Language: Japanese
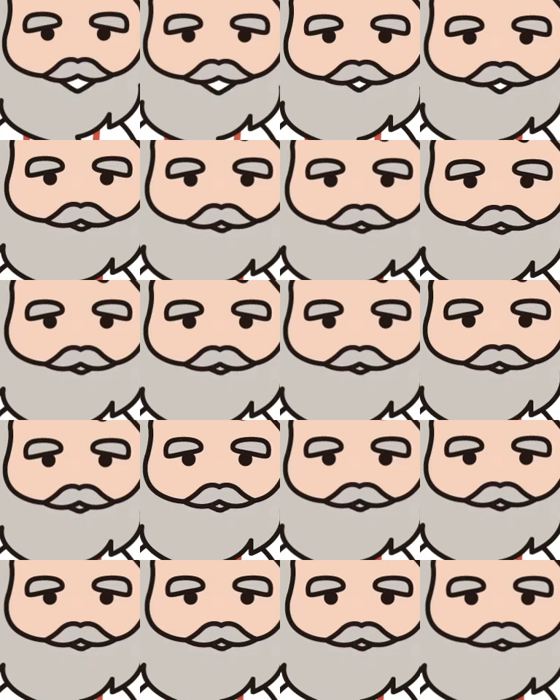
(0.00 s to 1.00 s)
め
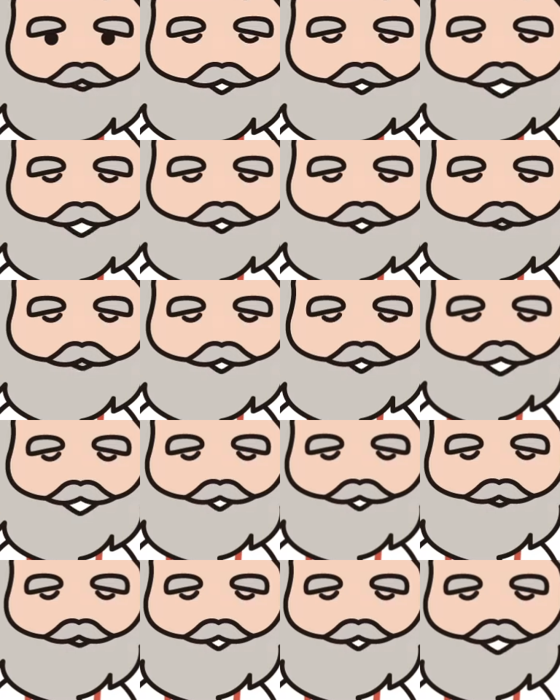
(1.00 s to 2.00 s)
復興には
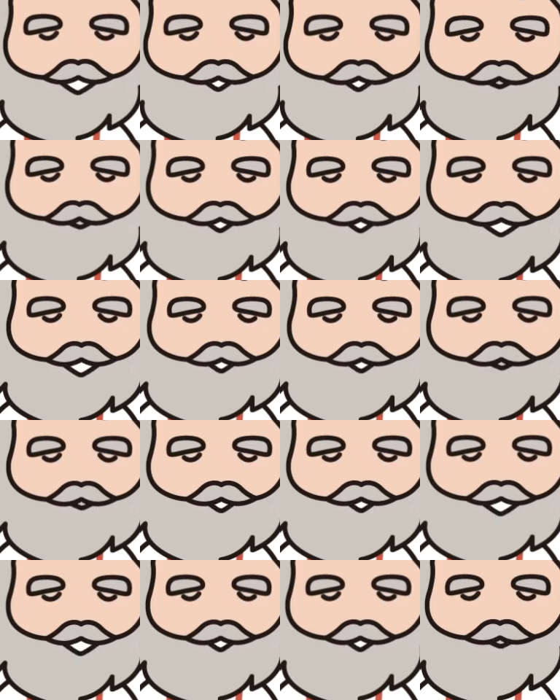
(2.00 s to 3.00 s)
意味がないと
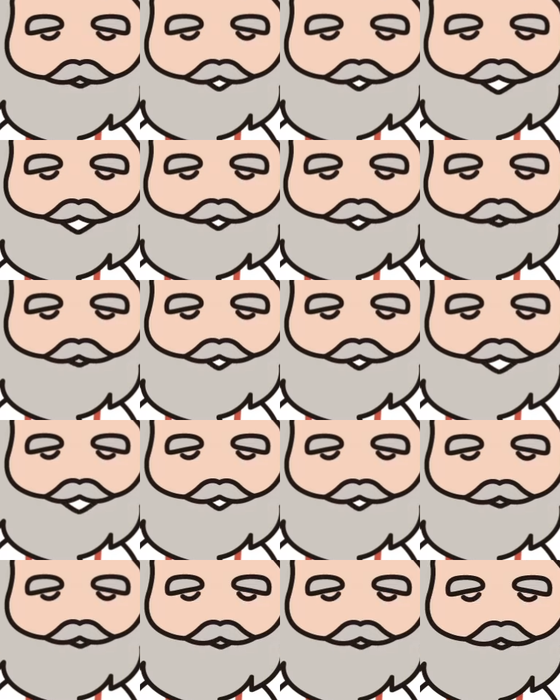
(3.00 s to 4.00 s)
いう人もいま
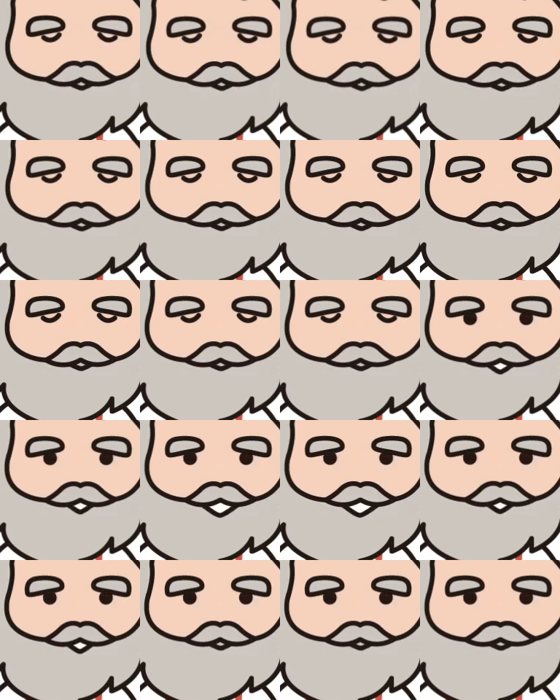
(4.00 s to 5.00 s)
すし
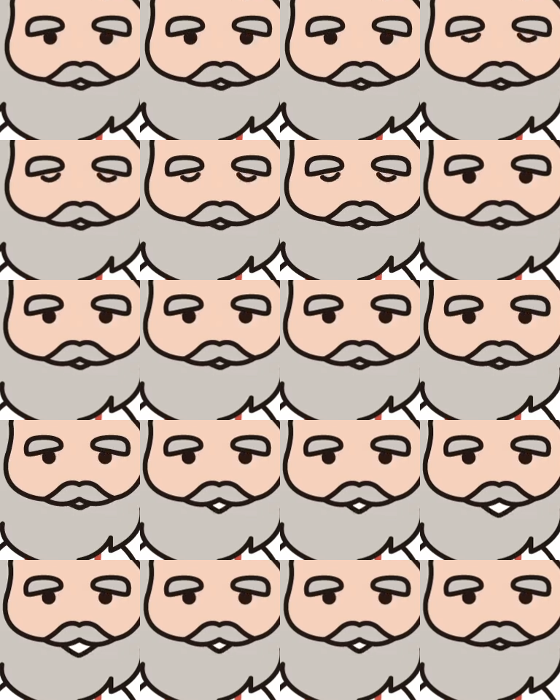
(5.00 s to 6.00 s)
かし
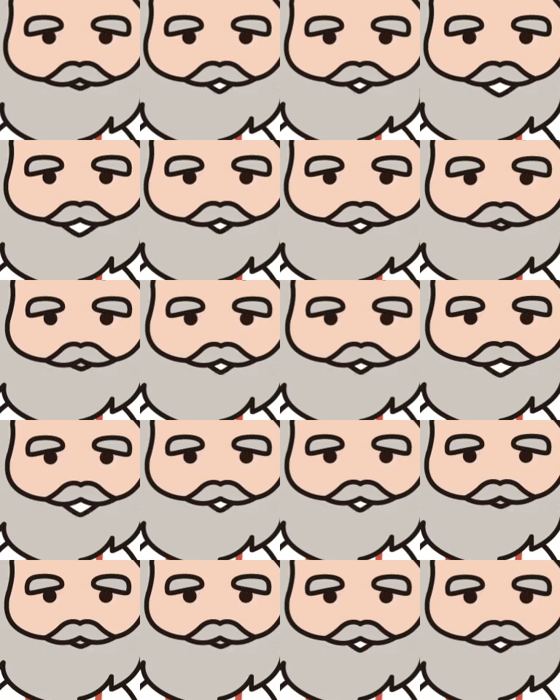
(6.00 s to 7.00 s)
世の中が
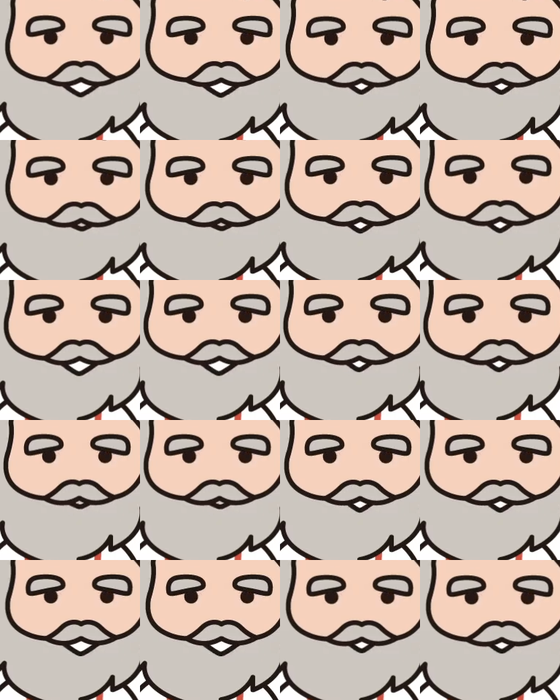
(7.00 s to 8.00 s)
アイヌ語を認
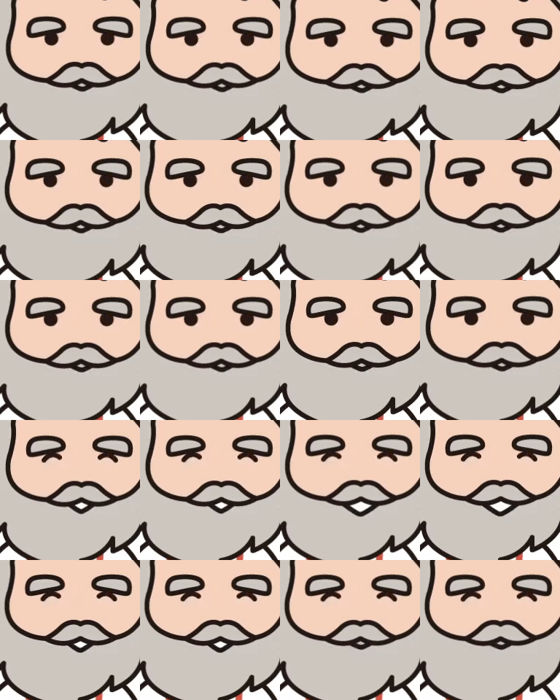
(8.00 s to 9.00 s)
めれば
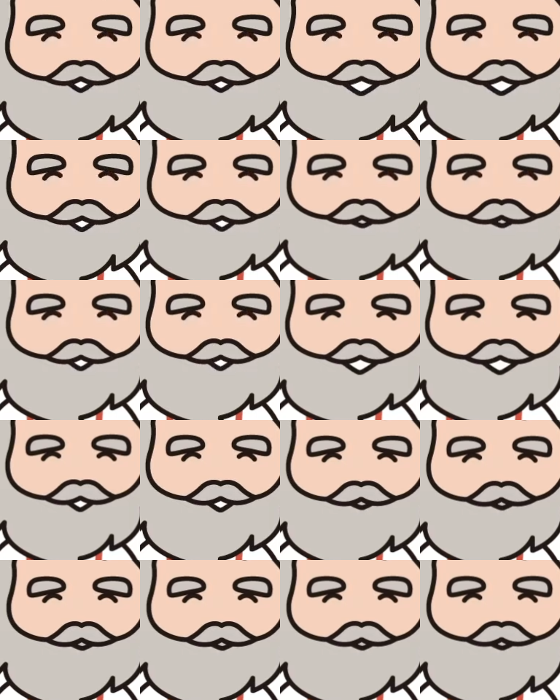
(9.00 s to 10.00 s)
話し手は増え
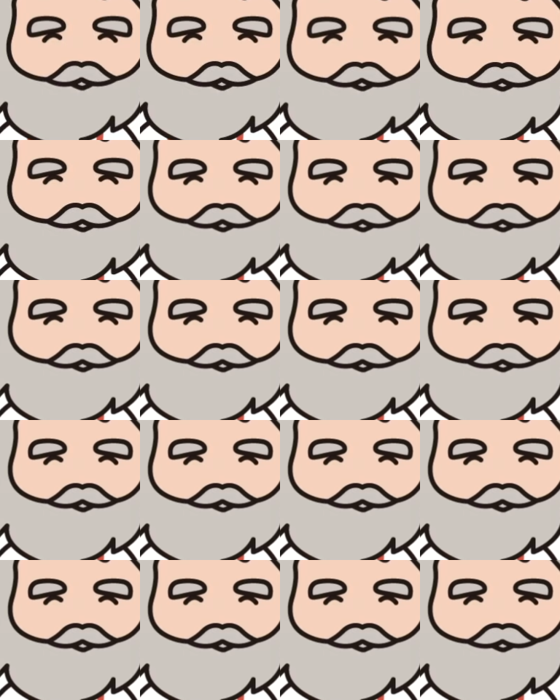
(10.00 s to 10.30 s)
ます